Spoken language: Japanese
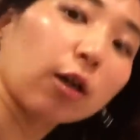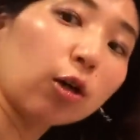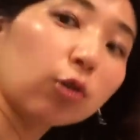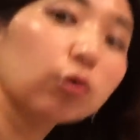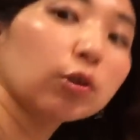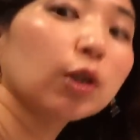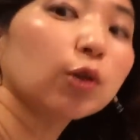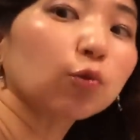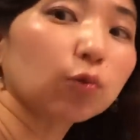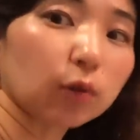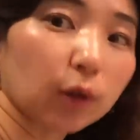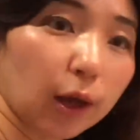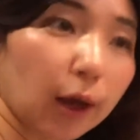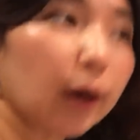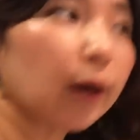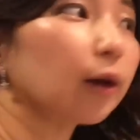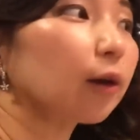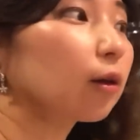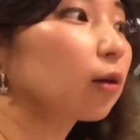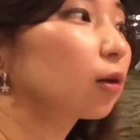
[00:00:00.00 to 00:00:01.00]
かくなの
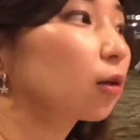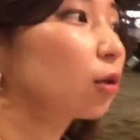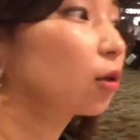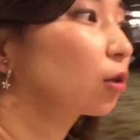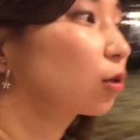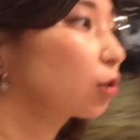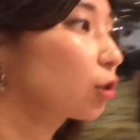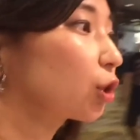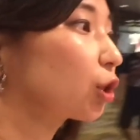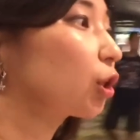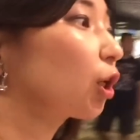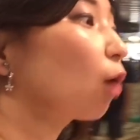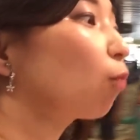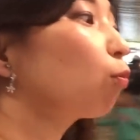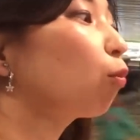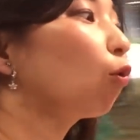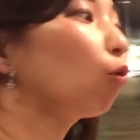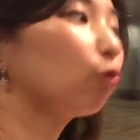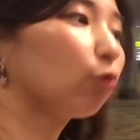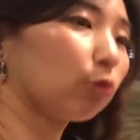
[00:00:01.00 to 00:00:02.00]
で
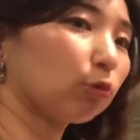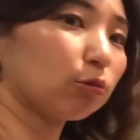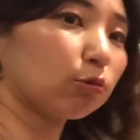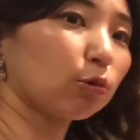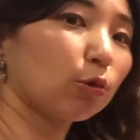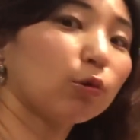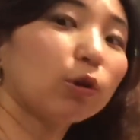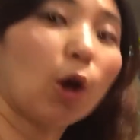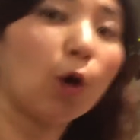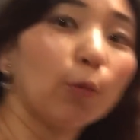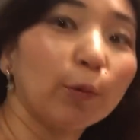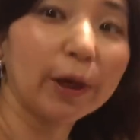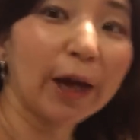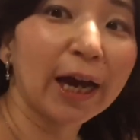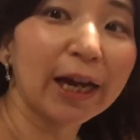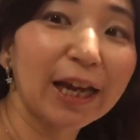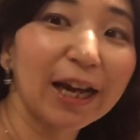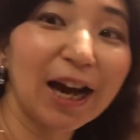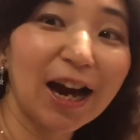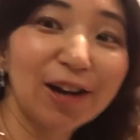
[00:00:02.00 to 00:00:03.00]
シンガポールどんなお土
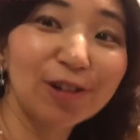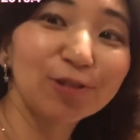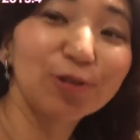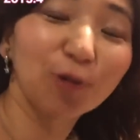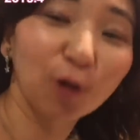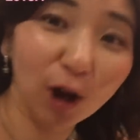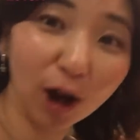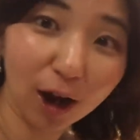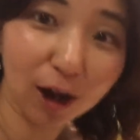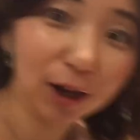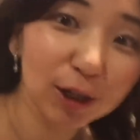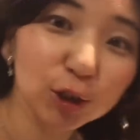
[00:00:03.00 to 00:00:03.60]
産があるのか